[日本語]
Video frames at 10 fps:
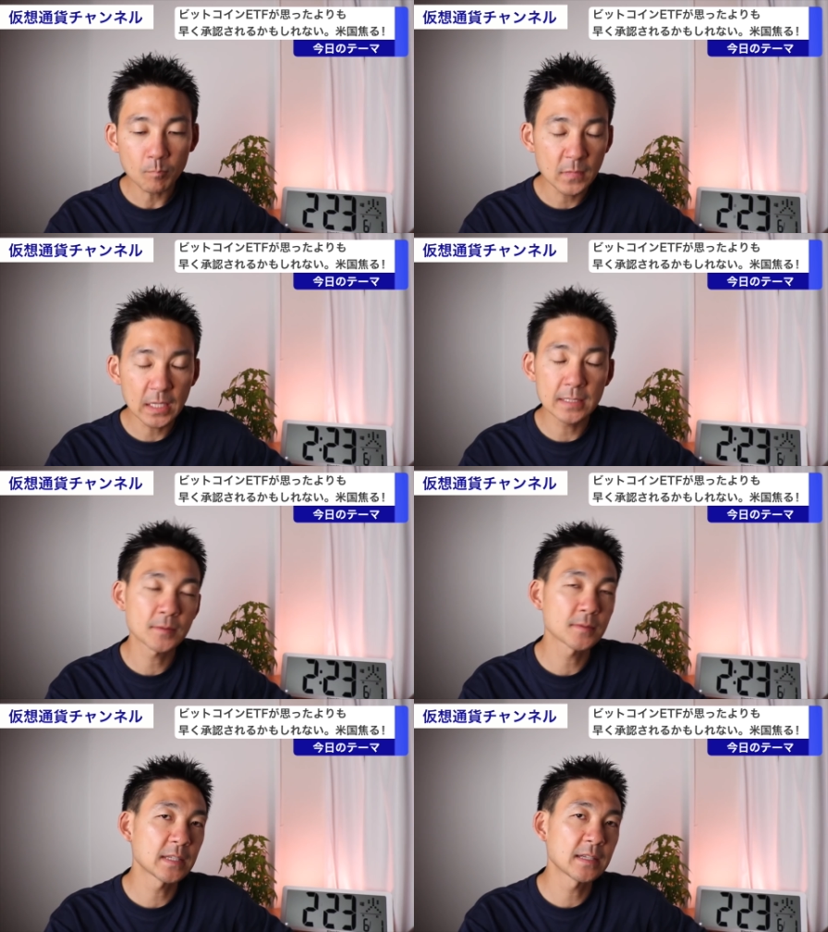で、
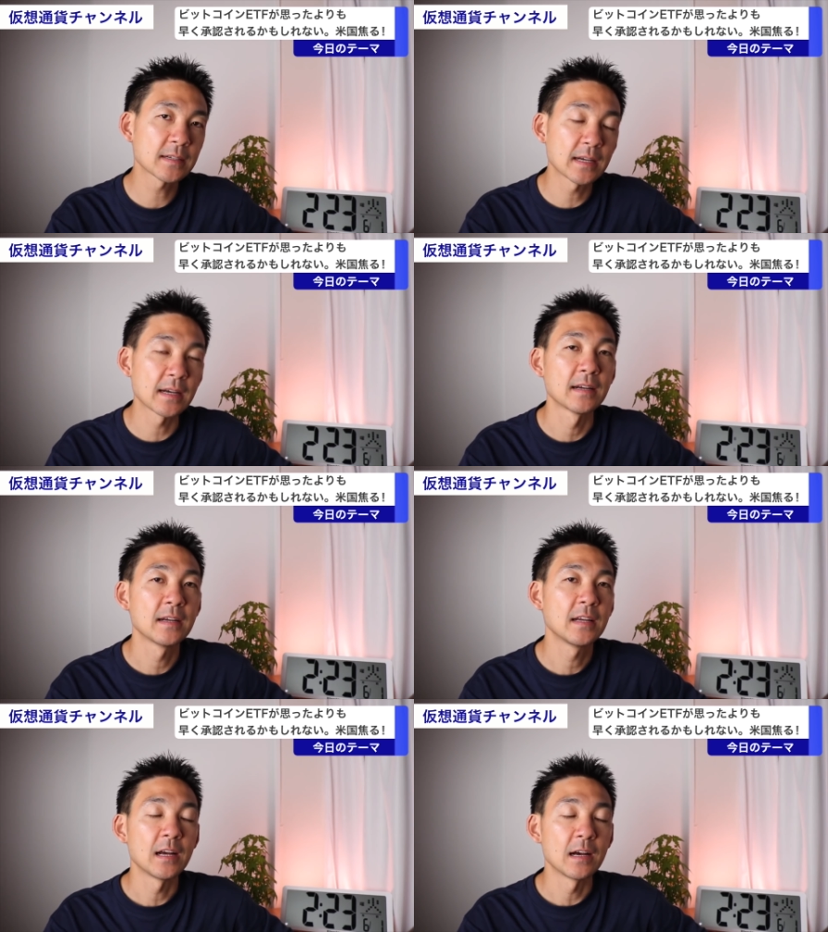そんな中、
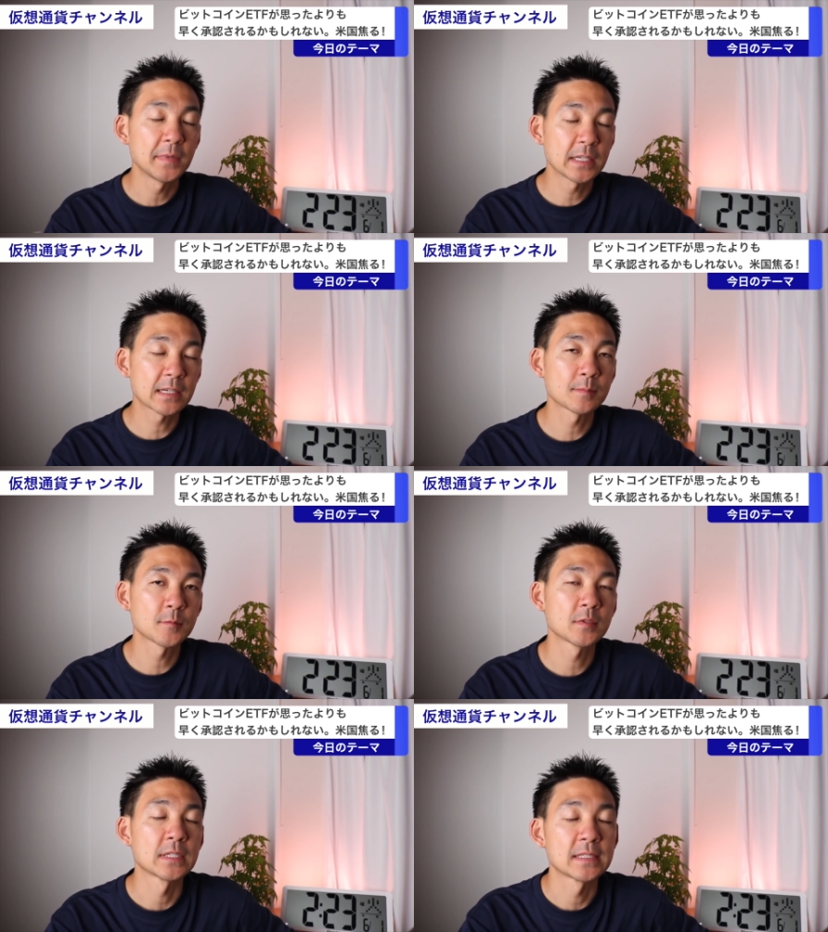アメリカの
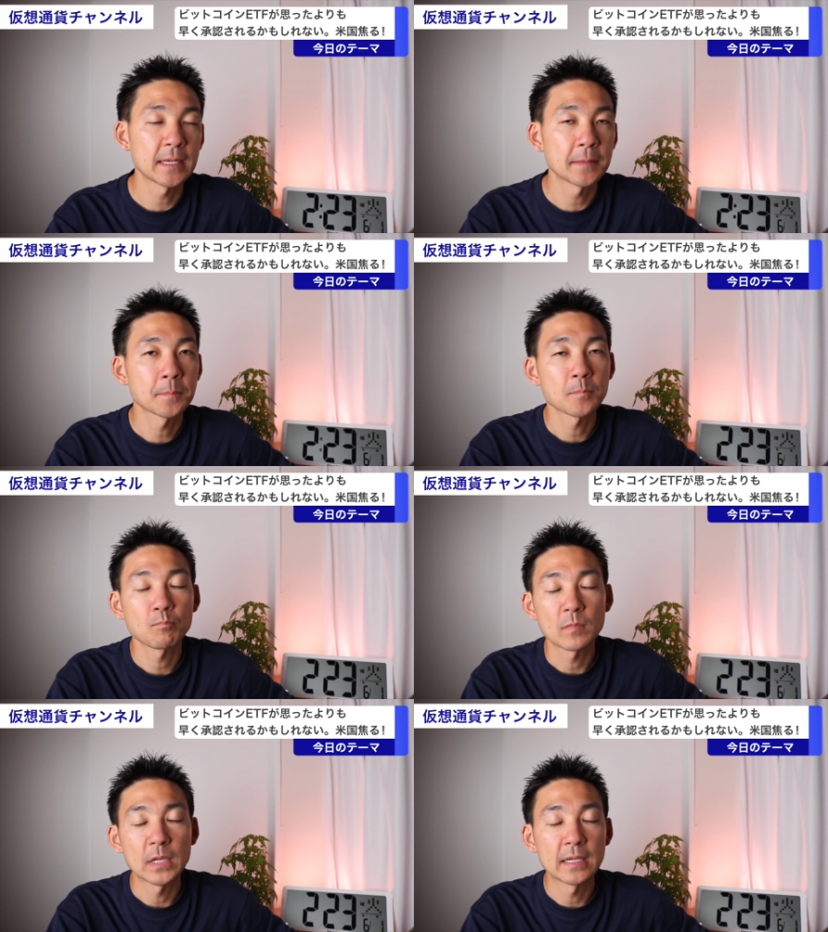もですね、
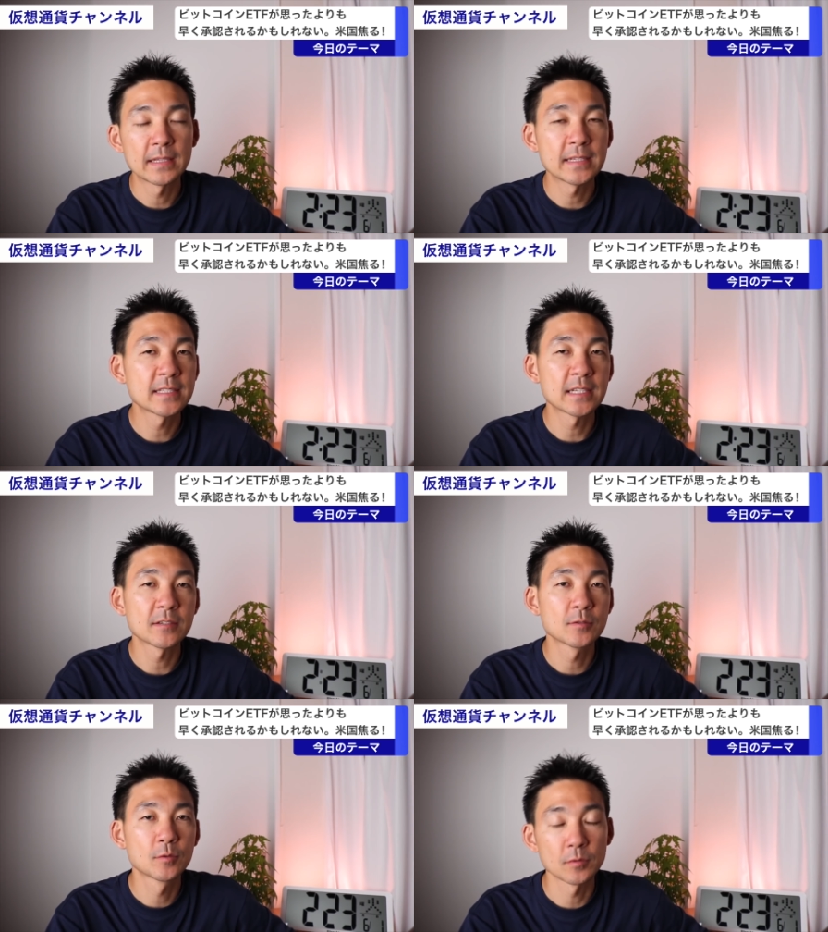
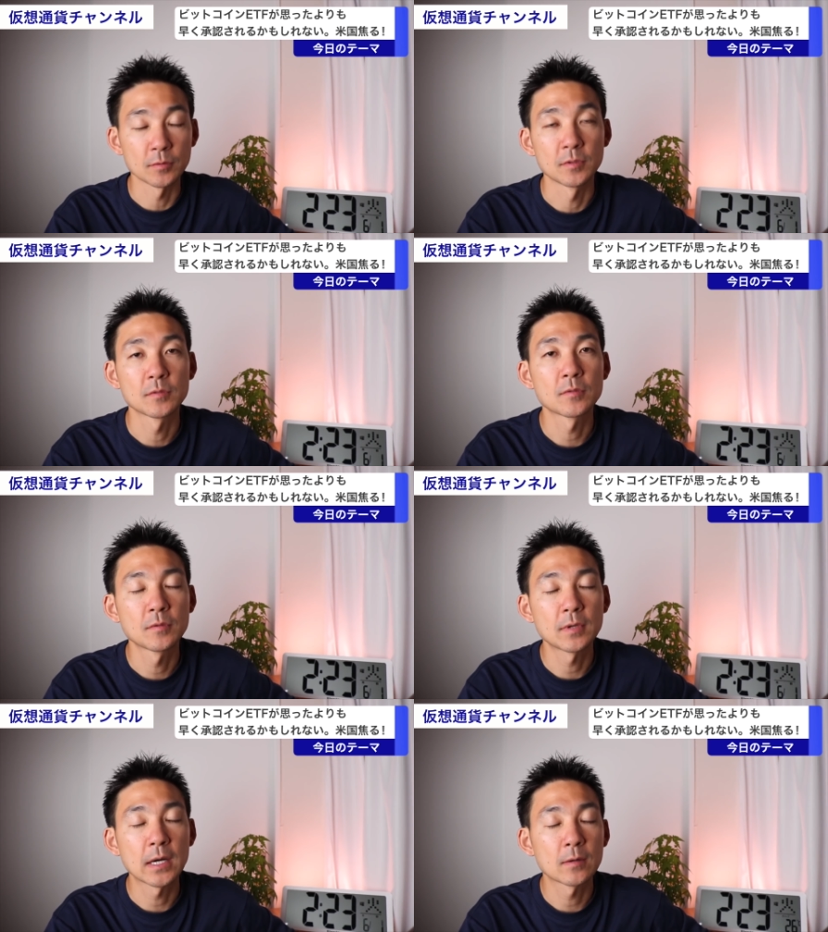デジタルドルを
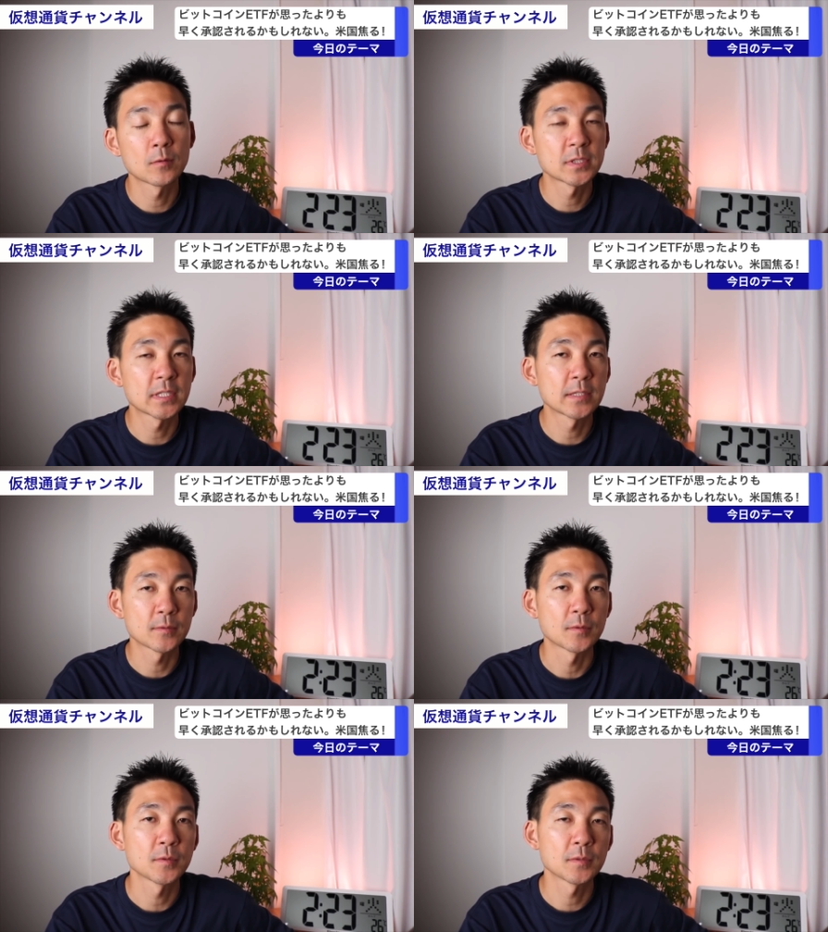今後発行していく
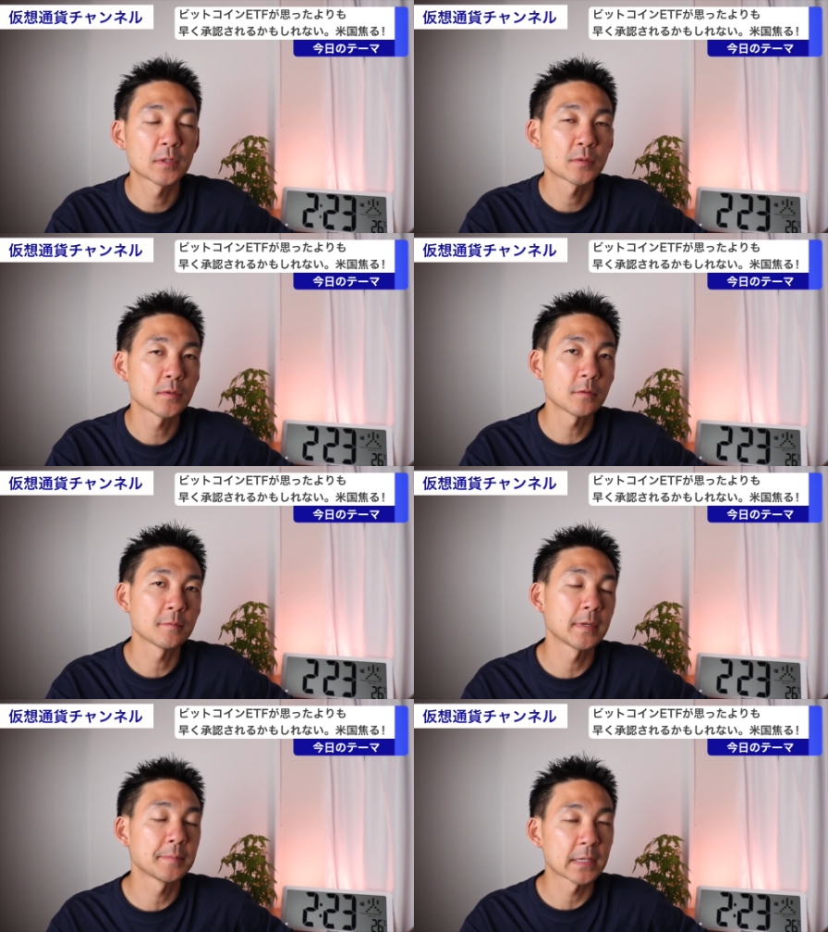というようなこと
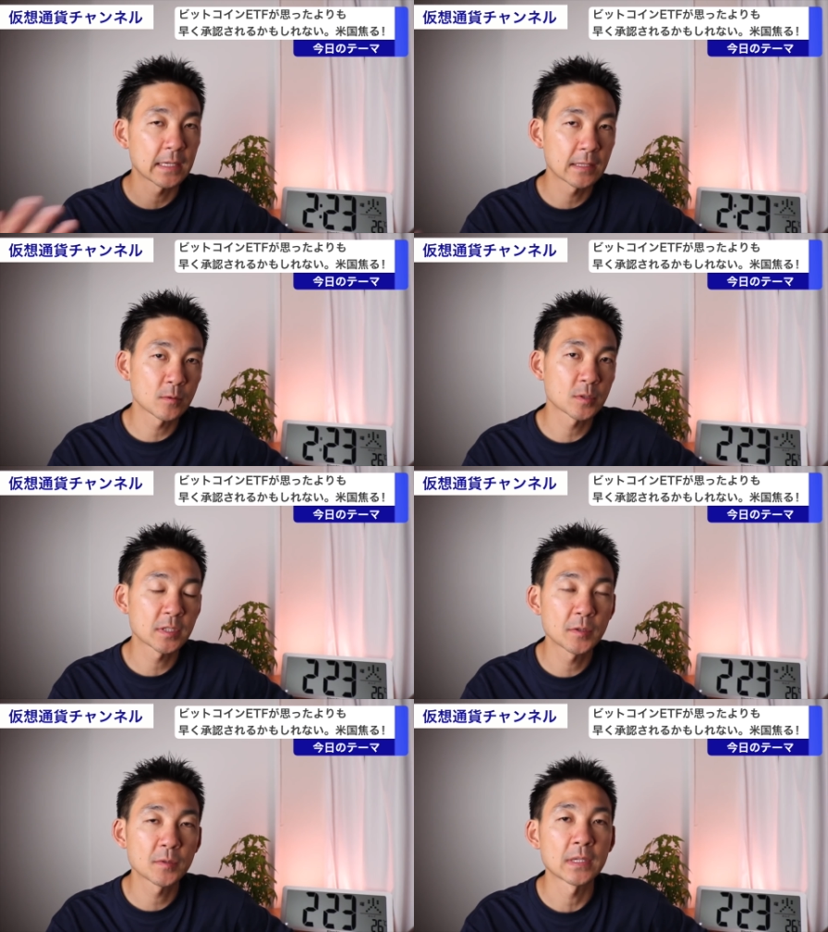を今検討し
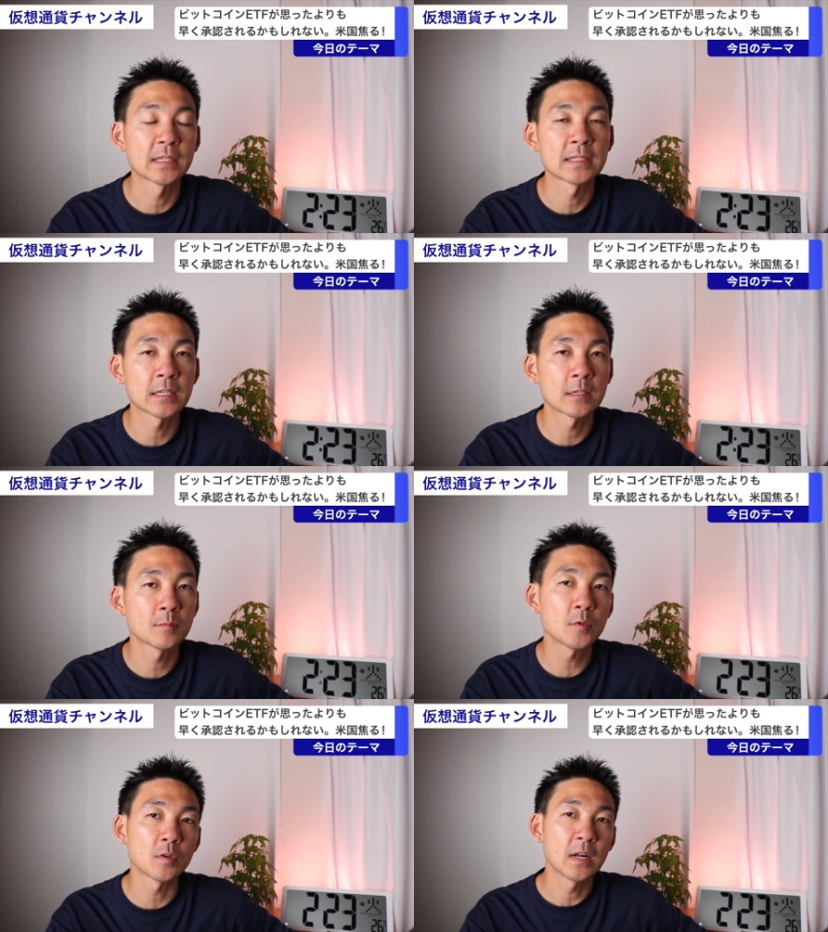ているようなんですけれど
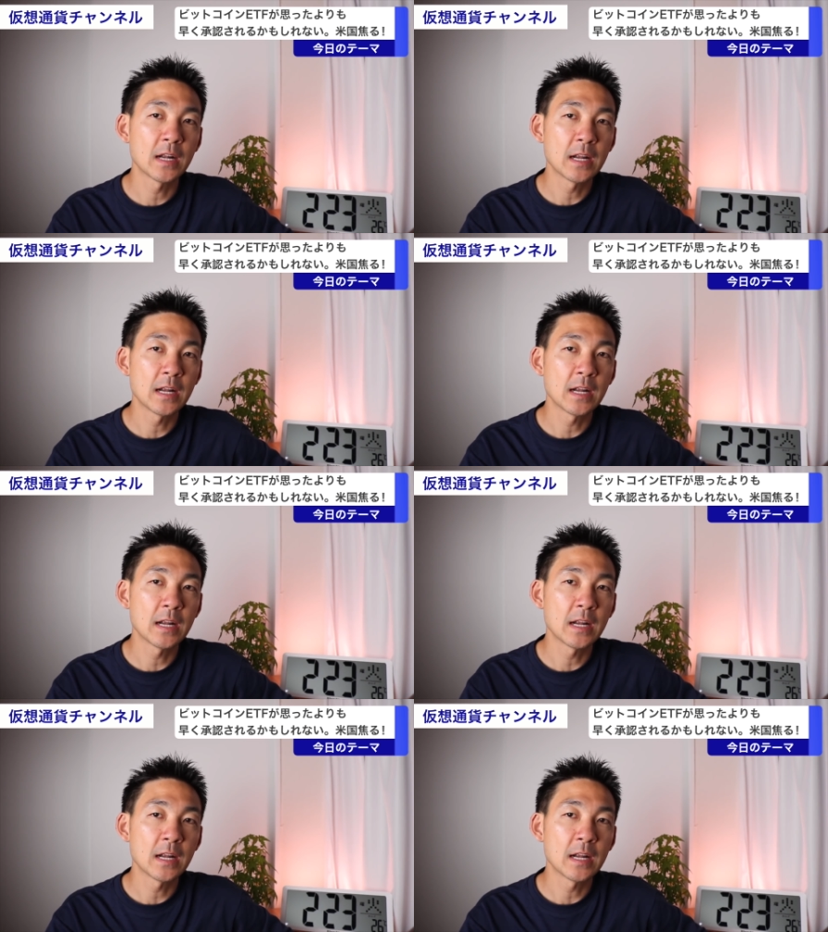も、